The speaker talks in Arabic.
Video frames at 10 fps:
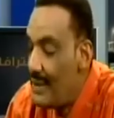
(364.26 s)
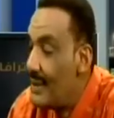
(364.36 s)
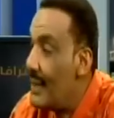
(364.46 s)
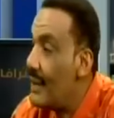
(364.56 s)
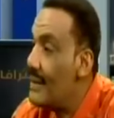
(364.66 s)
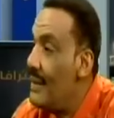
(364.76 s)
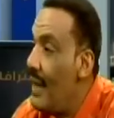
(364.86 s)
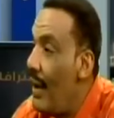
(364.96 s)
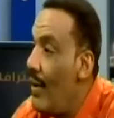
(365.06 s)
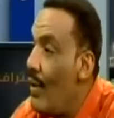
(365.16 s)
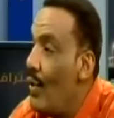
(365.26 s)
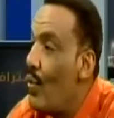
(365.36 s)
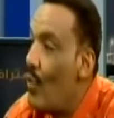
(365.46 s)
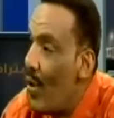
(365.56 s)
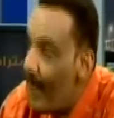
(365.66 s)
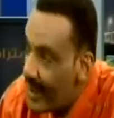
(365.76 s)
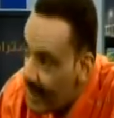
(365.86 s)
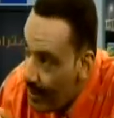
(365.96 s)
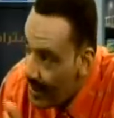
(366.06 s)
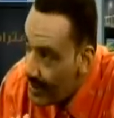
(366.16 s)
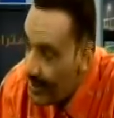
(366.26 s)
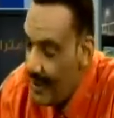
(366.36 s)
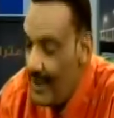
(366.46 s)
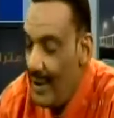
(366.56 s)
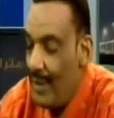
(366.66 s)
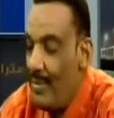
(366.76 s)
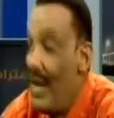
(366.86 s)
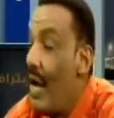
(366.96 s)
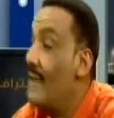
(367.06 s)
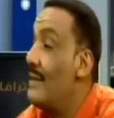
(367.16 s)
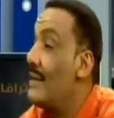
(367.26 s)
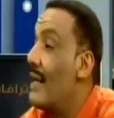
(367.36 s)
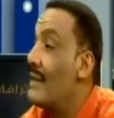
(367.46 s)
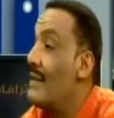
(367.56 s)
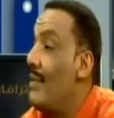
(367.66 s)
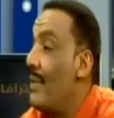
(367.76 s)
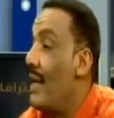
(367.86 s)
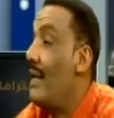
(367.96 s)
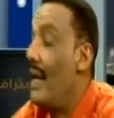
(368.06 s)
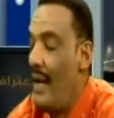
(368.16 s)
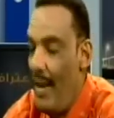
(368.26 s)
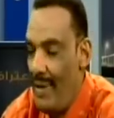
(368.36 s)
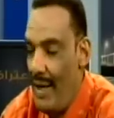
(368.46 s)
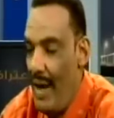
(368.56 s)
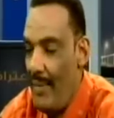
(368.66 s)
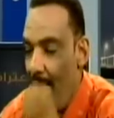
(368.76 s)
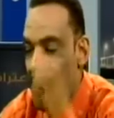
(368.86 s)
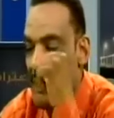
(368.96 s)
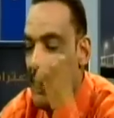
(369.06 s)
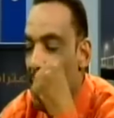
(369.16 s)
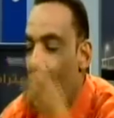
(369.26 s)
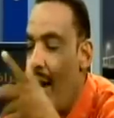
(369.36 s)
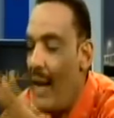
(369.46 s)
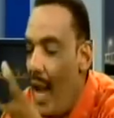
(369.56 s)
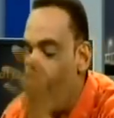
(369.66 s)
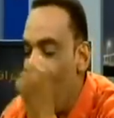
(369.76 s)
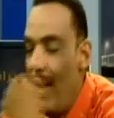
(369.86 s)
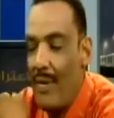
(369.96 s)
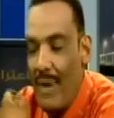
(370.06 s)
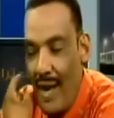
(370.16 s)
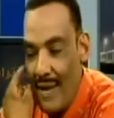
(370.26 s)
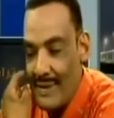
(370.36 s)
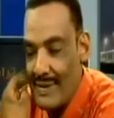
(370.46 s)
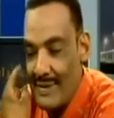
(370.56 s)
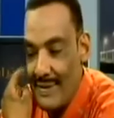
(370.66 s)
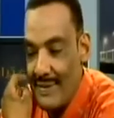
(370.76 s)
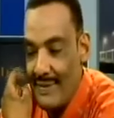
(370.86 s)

الشخصيه ومرتبط بهذه الشخصيه من خلال العمل العام. انا حابدا معك بالخاص.